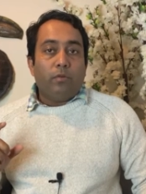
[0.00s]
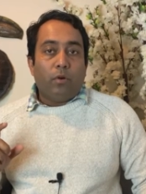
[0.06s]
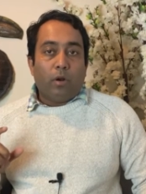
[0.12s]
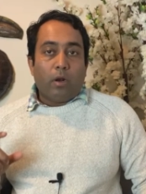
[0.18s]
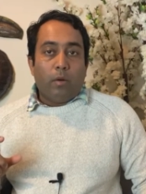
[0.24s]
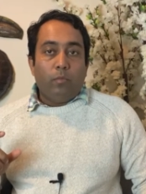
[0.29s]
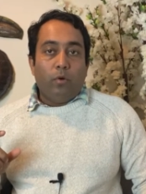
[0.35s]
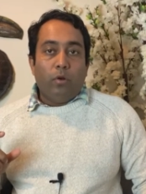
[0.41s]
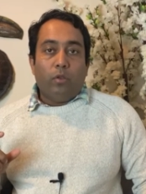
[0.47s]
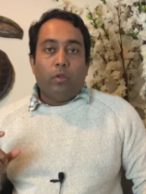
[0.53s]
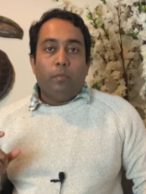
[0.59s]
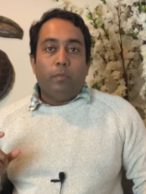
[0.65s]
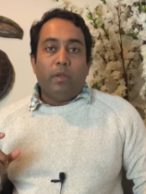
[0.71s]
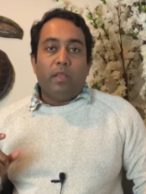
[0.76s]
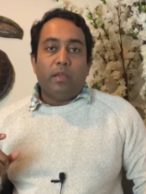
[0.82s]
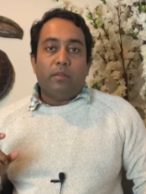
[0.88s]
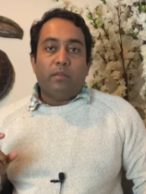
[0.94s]
সরকার মূলত
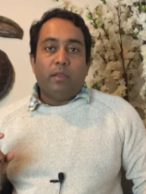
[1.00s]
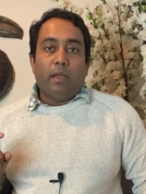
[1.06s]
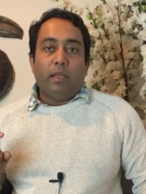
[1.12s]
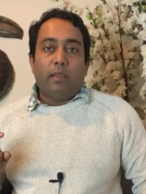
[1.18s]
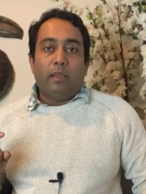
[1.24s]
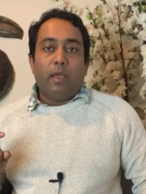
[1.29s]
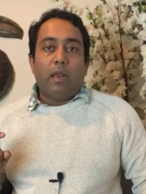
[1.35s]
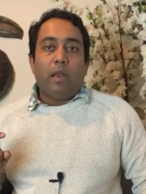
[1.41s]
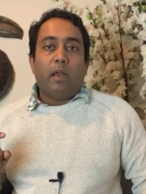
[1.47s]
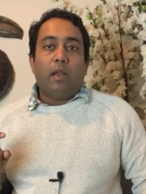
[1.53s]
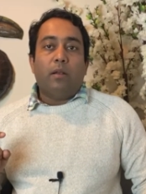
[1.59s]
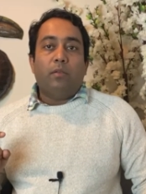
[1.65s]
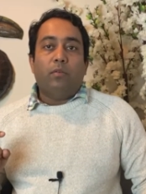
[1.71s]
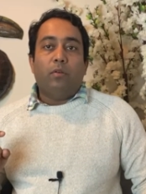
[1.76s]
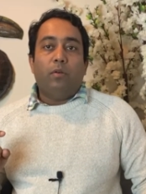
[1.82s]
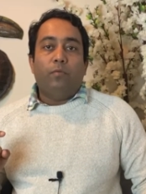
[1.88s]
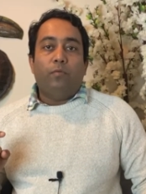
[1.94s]
বিদেশ থেকে তেল
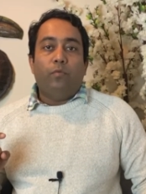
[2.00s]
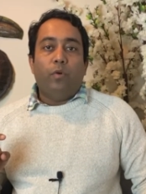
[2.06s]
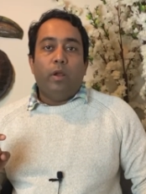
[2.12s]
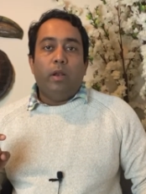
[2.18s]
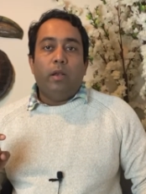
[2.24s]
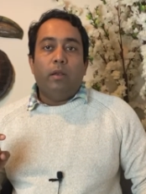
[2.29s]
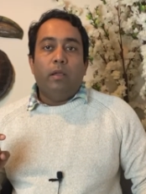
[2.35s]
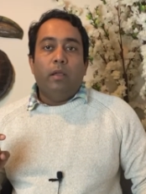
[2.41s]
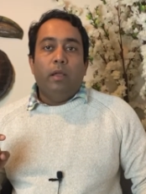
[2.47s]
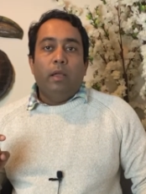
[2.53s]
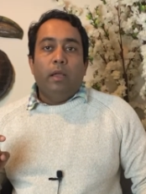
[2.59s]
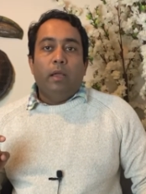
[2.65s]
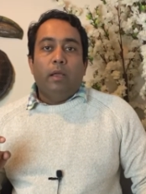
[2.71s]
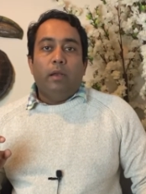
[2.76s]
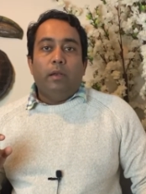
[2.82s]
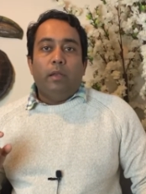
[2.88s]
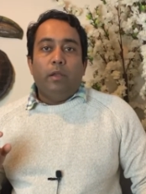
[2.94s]
আনার জন্য ফুয়েল
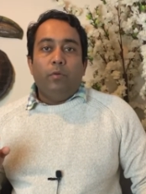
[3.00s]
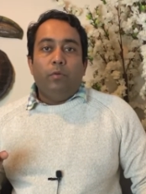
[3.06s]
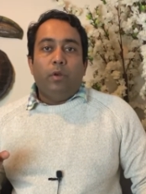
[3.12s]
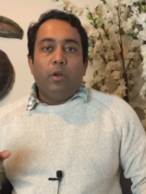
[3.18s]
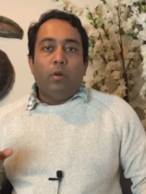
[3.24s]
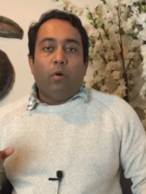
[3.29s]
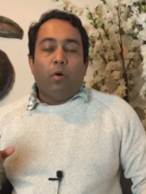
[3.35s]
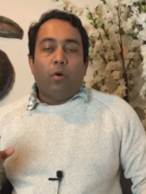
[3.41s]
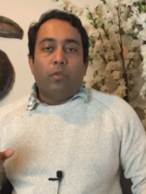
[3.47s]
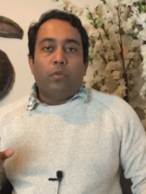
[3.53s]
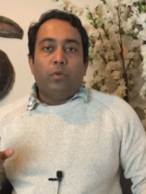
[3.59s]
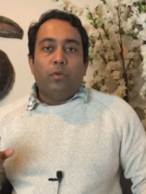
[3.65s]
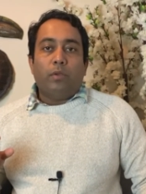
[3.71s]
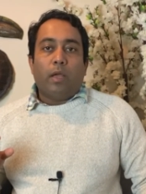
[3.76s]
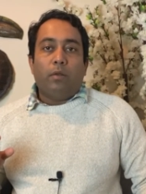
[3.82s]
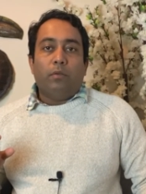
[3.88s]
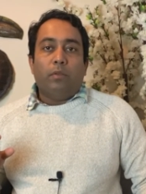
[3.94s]
ডিউটির অর্থ
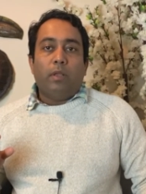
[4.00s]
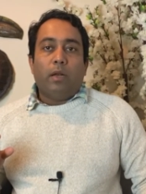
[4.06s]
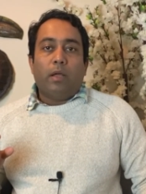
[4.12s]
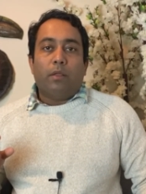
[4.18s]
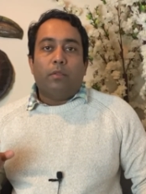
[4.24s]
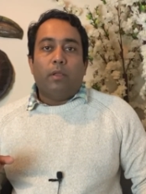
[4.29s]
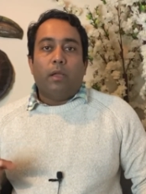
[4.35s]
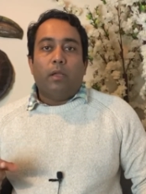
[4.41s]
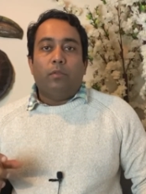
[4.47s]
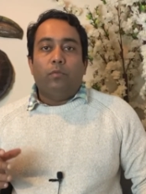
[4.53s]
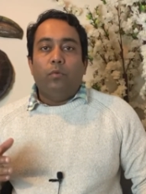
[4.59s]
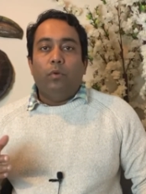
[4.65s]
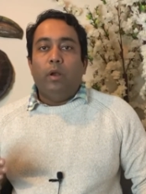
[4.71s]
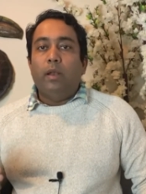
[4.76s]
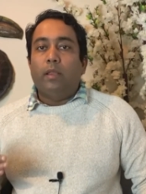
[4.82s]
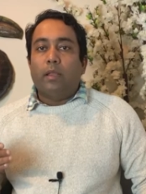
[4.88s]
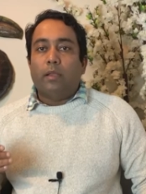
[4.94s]
চালকদের কাছ থেকে
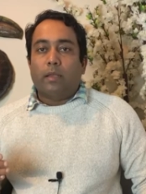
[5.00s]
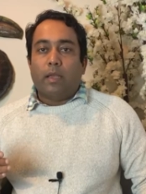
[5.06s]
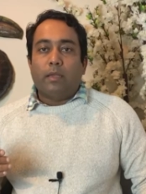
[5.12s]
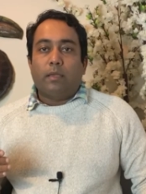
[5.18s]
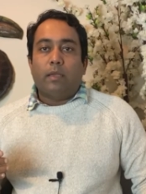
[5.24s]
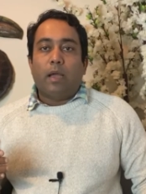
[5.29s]
তুলে নিতে চাইছে